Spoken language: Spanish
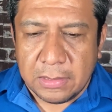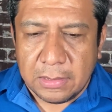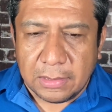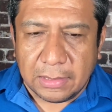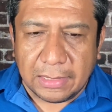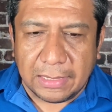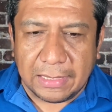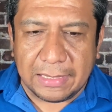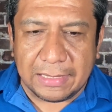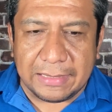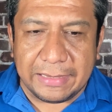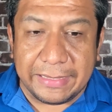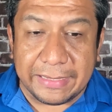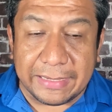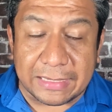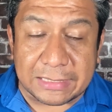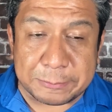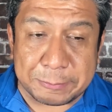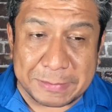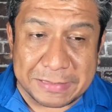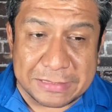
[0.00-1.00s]
En Liga
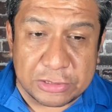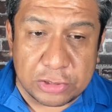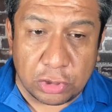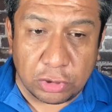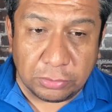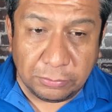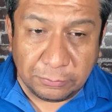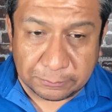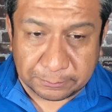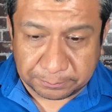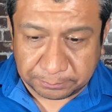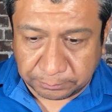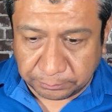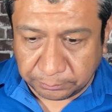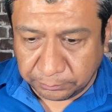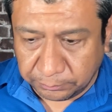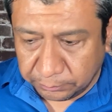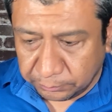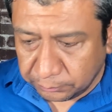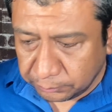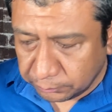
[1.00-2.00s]
Expansión
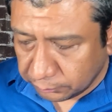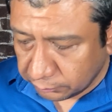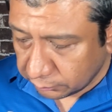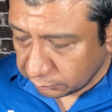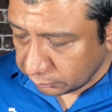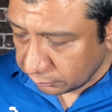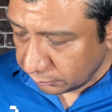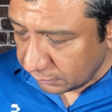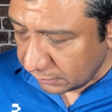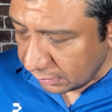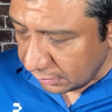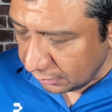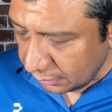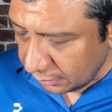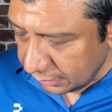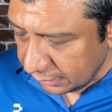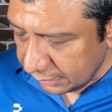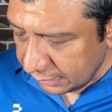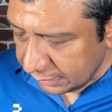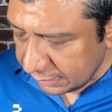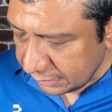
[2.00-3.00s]

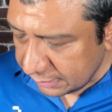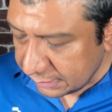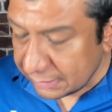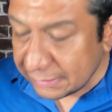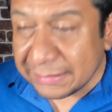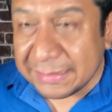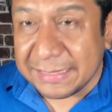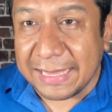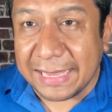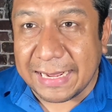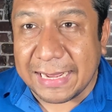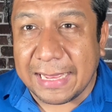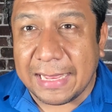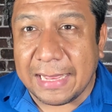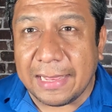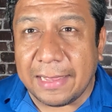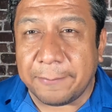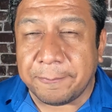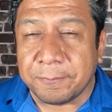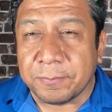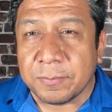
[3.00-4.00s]
eh,
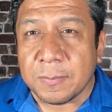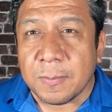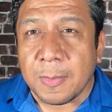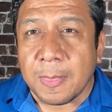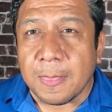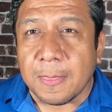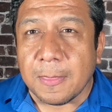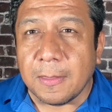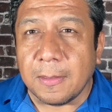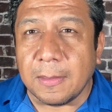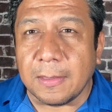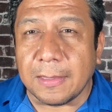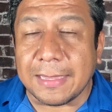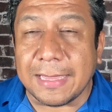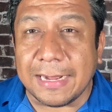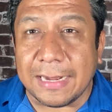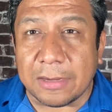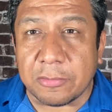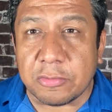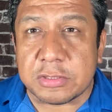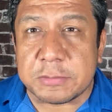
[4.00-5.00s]
llega eh,
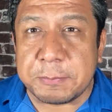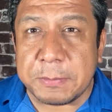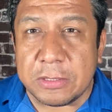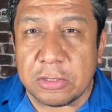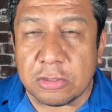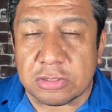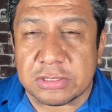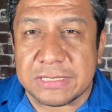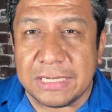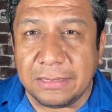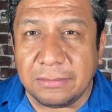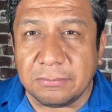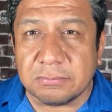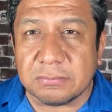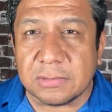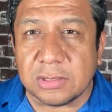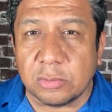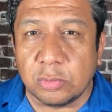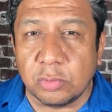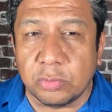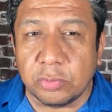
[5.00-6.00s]
Gerardo Espinosa,
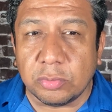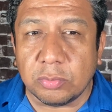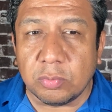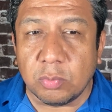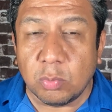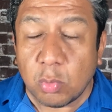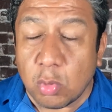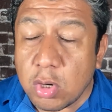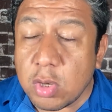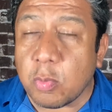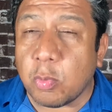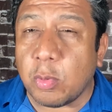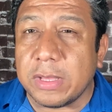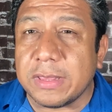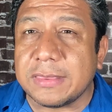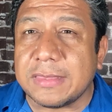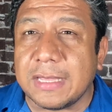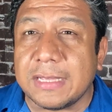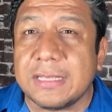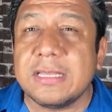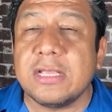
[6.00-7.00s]
un muy buen
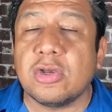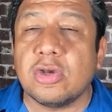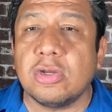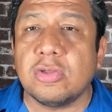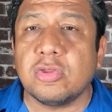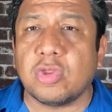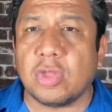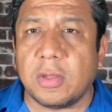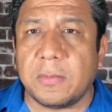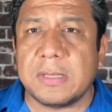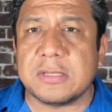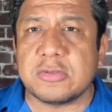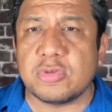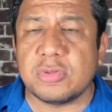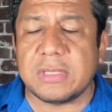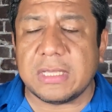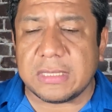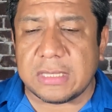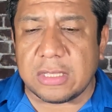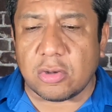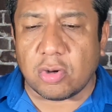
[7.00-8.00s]
técnico, todavía es un
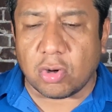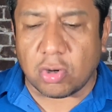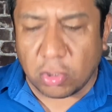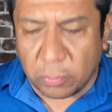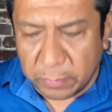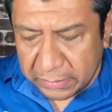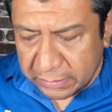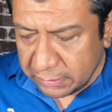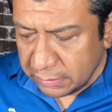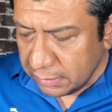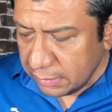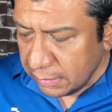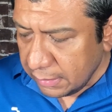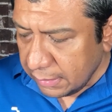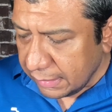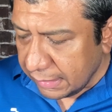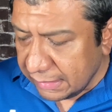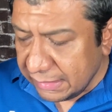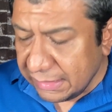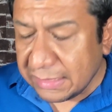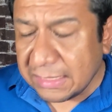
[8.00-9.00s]
técnico joven.
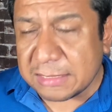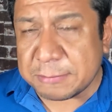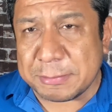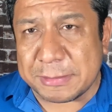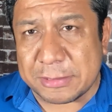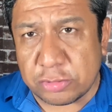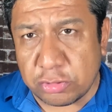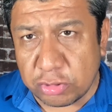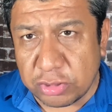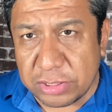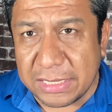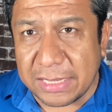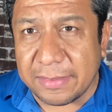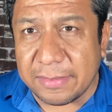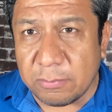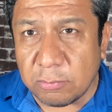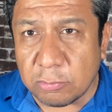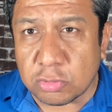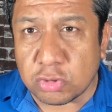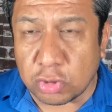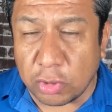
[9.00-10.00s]
En Liga Expansión ya
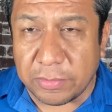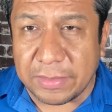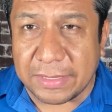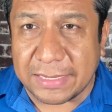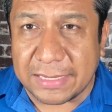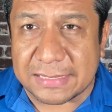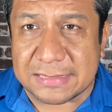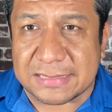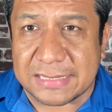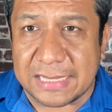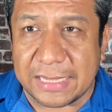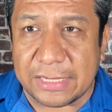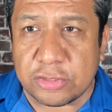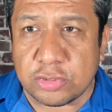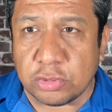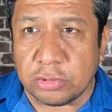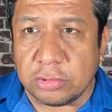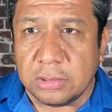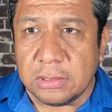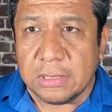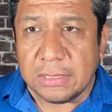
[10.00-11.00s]
demostró de que está
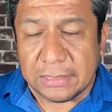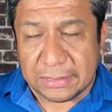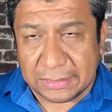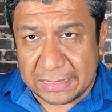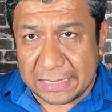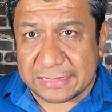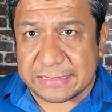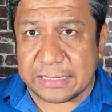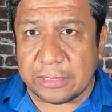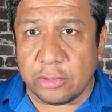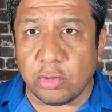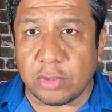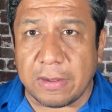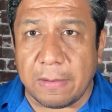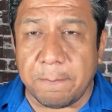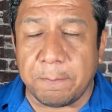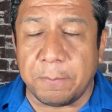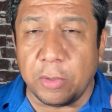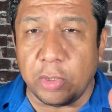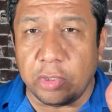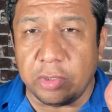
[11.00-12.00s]
hecho, ya salió
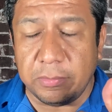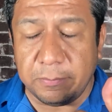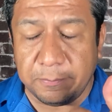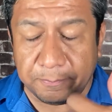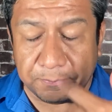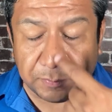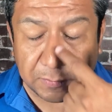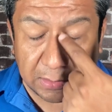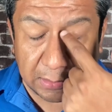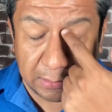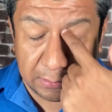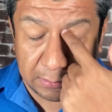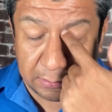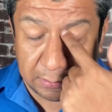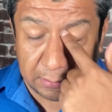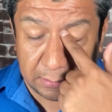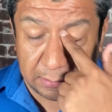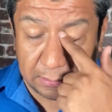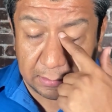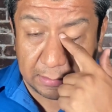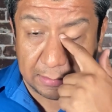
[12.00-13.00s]
campeón
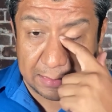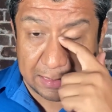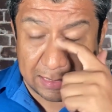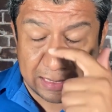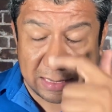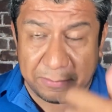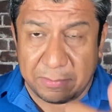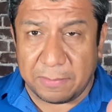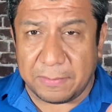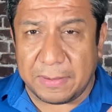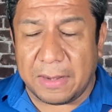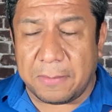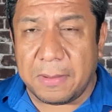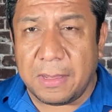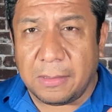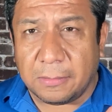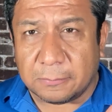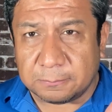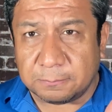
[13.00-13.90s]
en la Jaiba Brava.